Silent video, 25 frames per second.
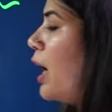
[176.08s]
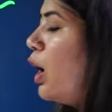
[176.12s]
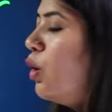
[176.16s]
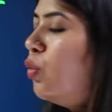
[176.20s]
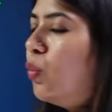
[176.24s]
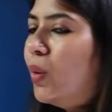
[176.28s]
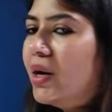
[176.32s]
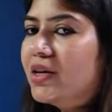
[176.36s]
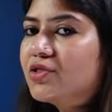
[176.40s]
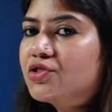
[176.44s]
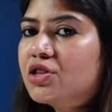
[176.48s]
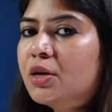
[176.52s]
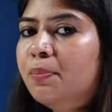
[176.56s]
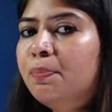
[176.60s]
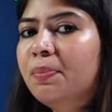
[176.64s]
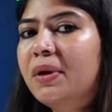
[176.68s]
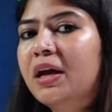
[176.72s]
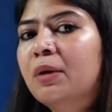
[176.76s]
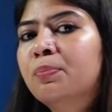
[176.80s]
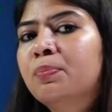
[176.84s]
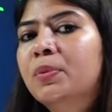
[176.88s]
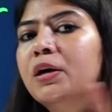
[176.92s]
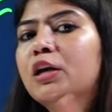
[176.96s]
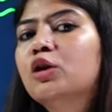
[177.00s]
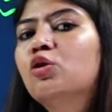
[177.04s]
क्या हुआ जी
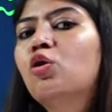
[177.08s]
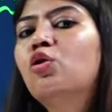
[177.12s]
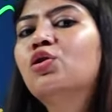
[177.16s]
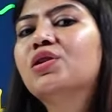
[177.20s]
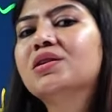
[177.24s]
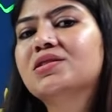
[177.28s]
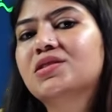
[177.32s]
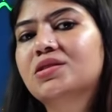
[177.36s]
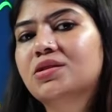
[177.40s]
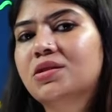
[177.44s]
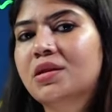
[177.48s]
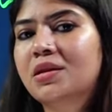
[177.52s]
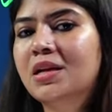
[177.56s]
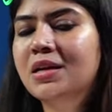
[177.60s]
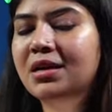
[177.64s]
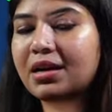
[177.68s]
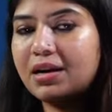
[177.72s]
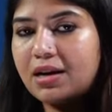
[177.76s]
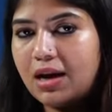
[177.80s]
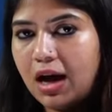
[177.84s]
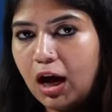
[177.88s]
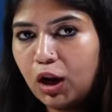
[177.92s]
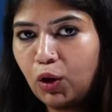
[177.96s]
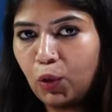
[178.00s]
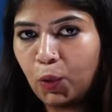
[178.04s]
पेपर को डिजिटली
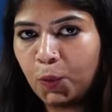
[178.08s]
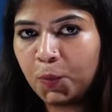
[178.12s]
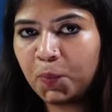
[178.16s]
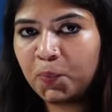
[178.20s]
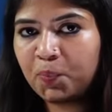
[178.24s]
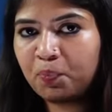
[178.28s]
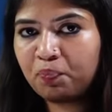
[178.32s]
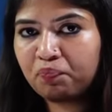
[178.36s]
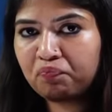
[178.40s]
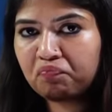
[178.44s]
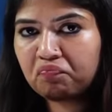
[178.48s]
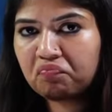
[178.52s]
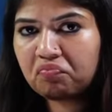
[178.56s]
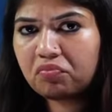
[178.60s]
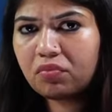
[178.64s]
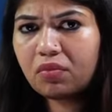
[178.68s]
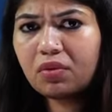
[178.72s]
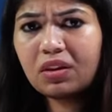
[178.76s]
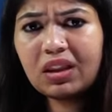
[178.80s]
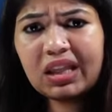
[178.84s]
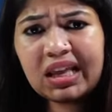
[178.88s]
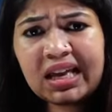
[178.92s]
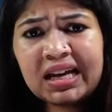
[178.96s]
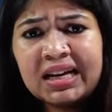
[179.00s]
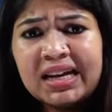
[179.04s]
करा लो
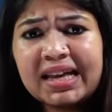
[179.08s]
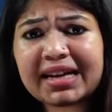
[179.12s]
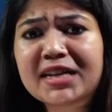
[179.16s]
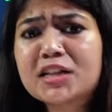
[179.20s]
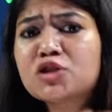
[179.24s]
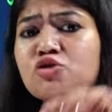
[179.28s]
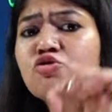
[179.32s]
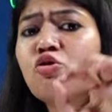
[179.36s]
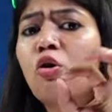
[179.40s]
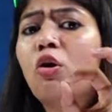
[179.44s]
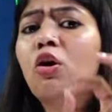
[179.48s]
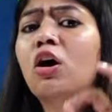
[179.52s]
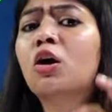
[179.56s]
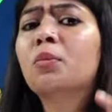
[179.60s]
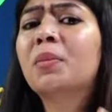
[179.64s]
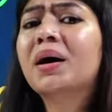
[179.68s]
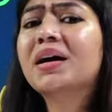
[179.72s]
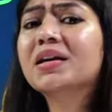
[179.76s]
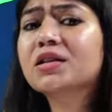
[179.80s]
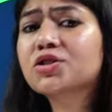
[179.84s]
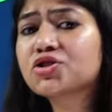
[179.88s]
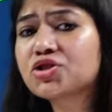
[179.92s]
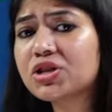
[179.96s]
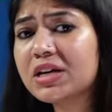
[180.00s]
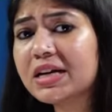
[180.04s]
लेकिन जो
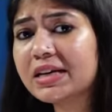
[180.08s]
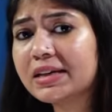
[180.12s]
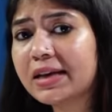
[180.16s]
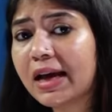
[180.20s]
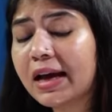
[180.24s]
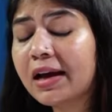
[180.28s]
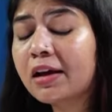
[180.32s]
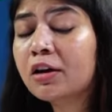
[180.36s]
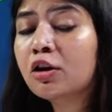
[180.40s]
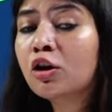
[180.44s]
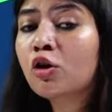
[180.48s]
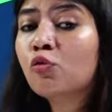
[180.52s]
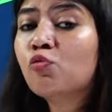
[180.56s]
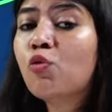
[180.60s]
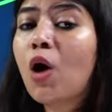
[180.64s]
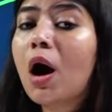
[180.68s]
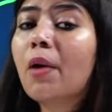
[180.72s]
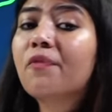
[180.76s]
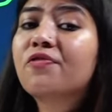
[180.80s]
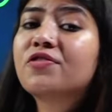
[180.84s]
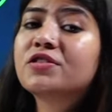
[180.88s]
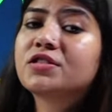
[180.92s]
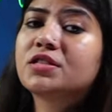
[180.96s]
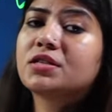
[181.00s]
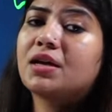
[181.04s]
ओ शीट है वो
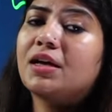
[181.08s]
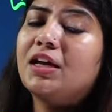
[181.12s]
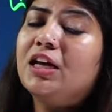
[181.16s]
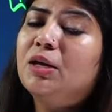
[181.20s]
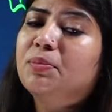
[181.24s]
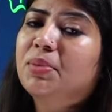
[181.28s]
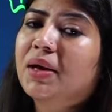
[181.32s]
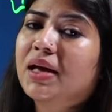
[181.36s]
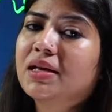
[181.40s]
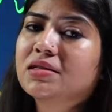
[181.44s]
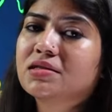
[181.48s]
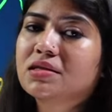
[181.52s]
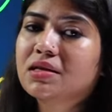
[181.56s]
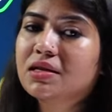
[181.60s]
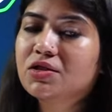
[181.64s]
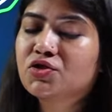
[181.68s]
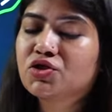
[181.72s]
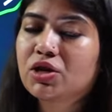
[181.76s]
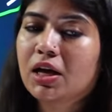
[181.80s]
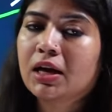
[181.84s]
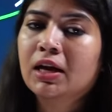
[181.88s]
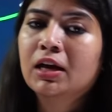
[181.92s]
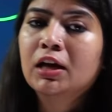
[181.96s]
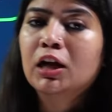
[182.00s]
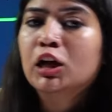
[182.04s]
आप फिजिकली भेज
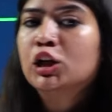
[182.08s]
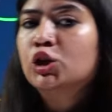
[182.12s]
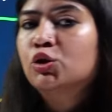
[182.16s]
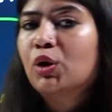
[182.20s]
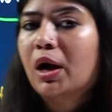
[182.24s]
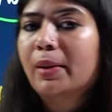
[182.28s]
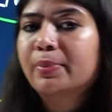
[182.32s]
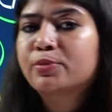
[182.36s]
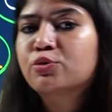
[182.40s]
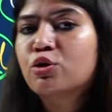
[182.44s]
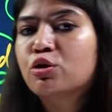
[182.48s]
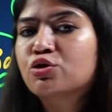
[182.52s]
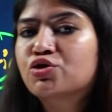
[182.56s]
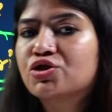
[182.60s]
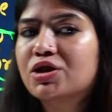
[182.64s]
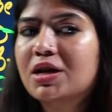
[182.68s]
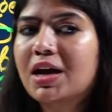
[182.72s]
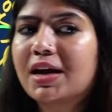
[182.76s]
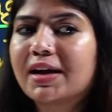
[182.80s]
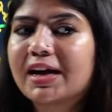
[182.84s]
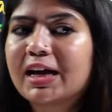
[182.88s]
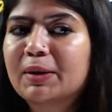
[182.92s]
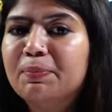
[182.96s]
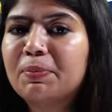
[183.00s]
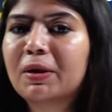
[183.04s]
दीजिए तो आप सोचिए
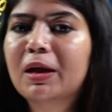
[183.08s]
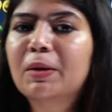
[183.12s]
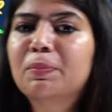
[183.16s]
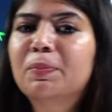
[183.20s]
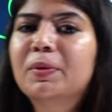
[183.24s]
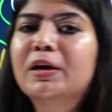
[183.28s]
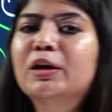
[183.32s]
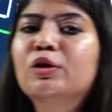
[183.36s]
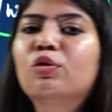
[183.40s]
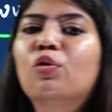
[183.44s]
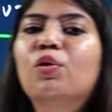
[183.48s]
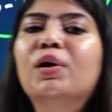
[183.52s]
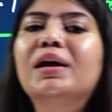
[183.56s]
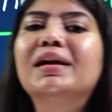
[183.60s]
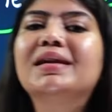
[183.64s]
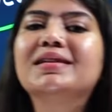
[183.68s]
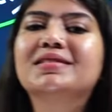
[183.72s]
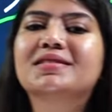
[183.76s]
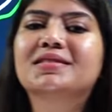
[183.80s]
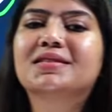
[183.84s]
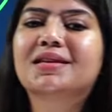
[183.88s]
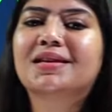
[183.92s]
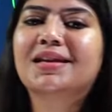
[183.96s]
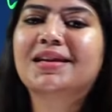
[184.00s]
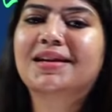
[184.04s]
अगर पेपर को ही
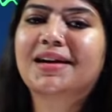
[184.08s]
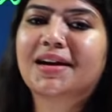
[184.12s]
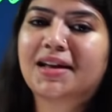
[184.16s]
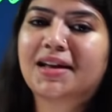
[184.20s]
डिजिटली